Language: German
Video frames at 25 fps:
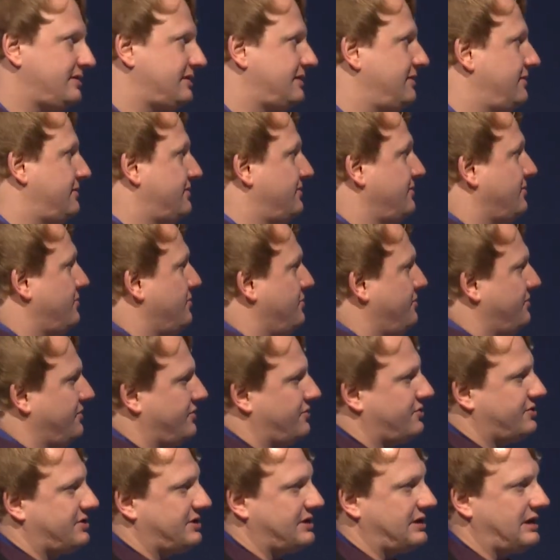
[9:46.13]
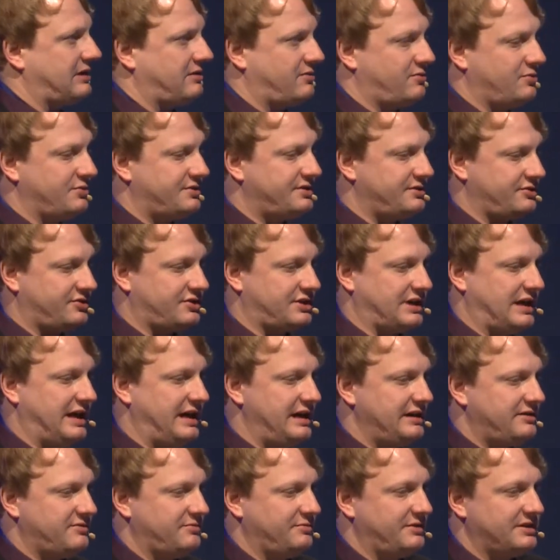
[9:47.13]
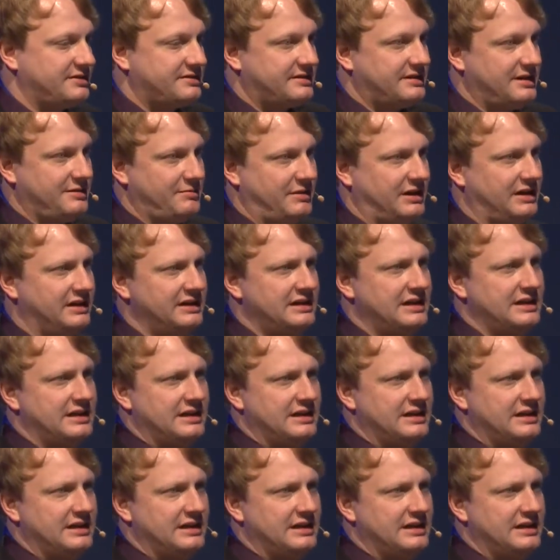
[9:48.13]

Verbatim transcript: Es gibt einen guten, großen Streit um das Thema,